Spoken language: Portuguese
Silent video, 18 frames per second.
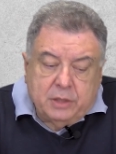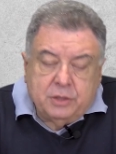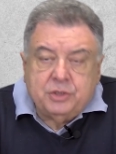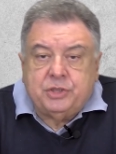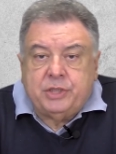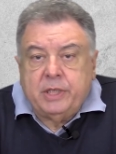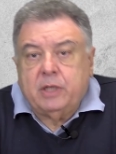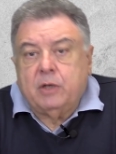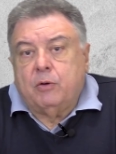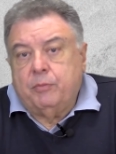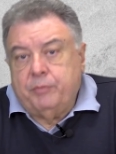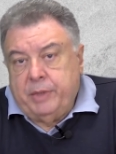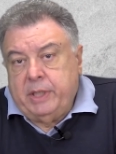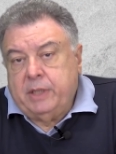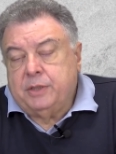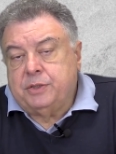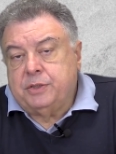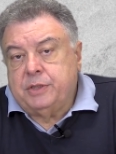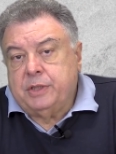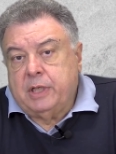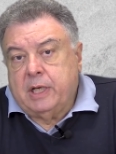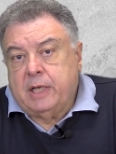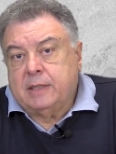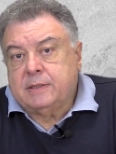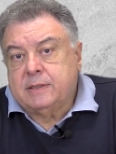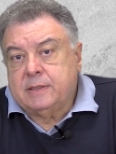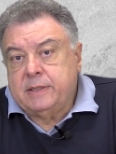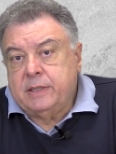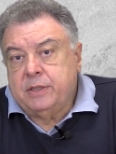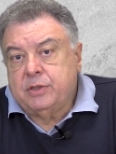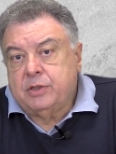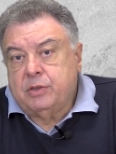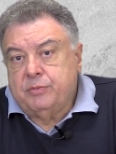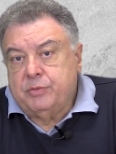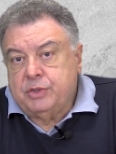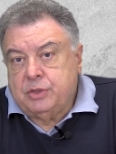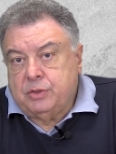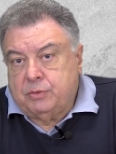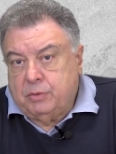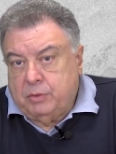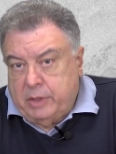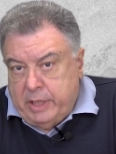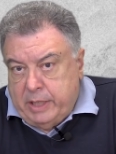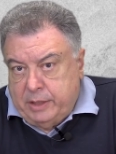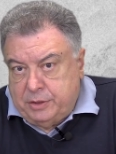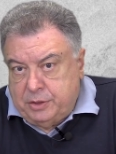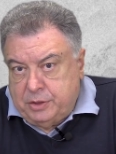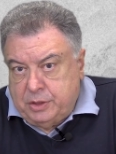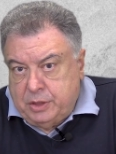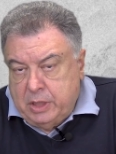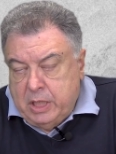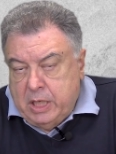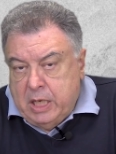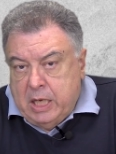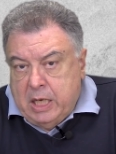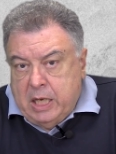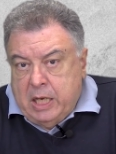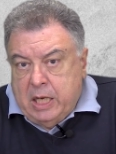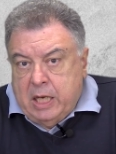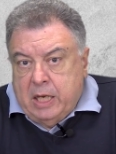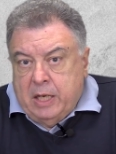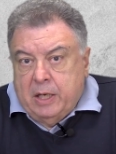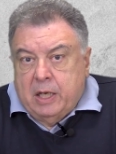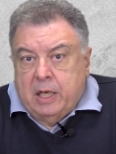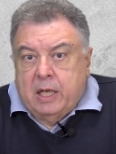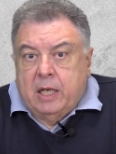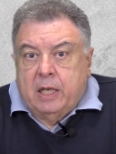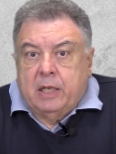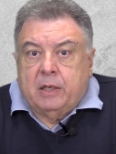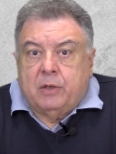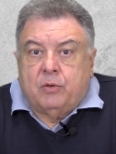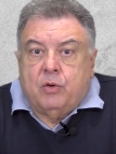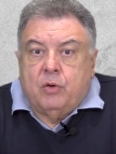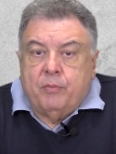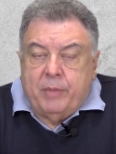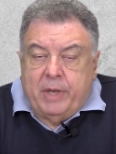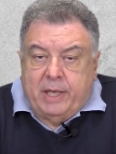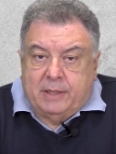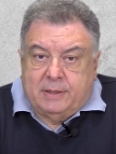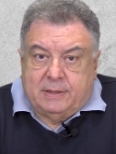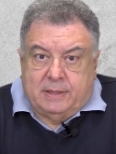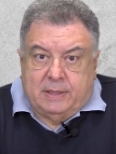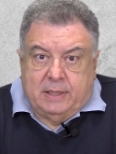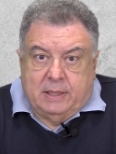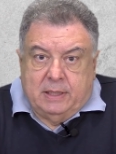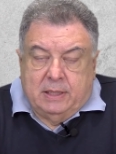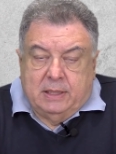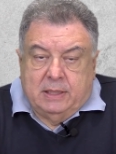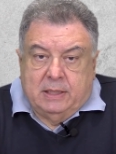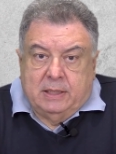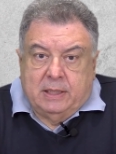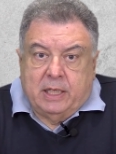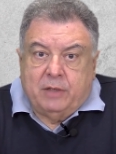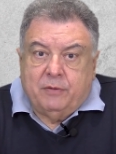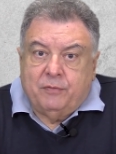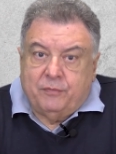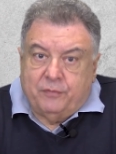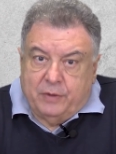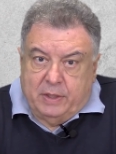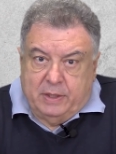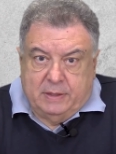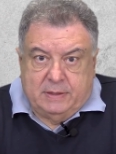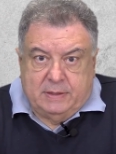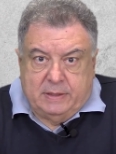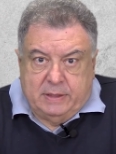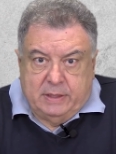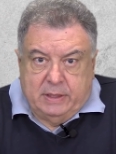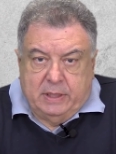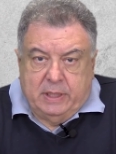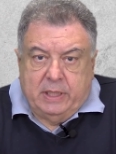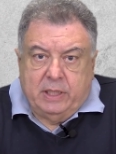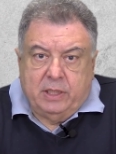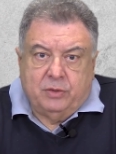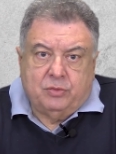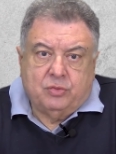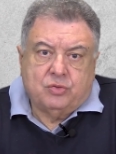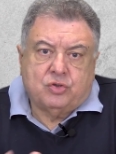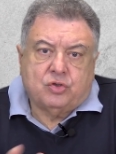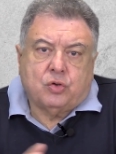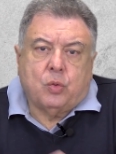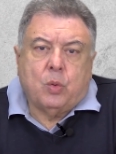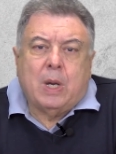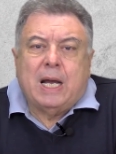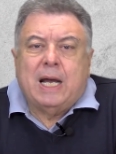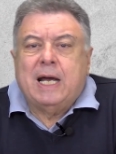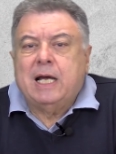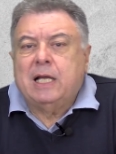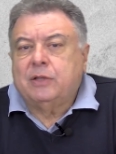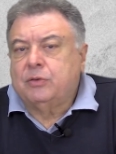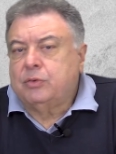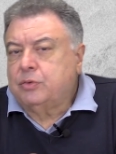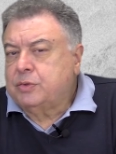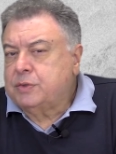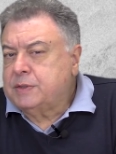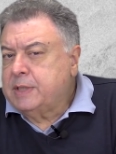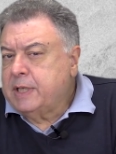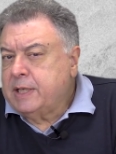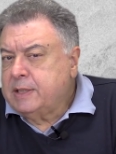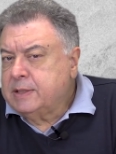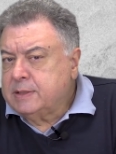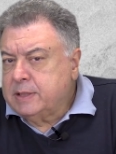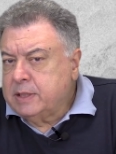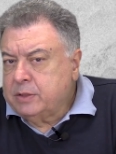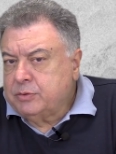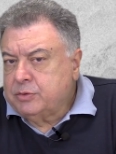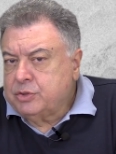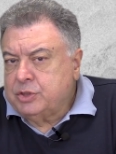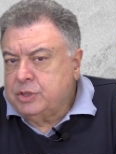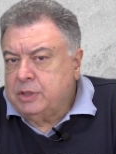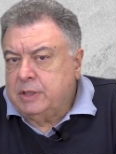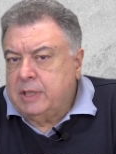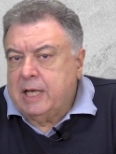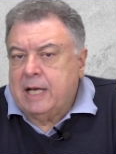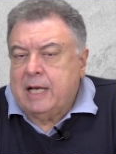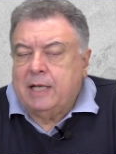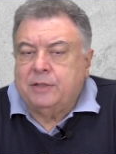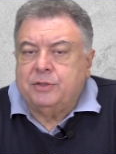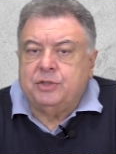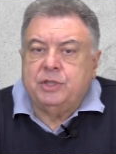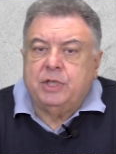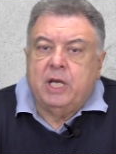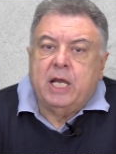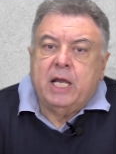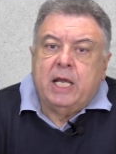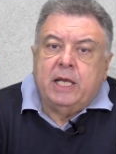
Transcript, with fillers: Geralmente, a síndrome de Tourette começa na infância, né? entre os quatro seis anos de idade,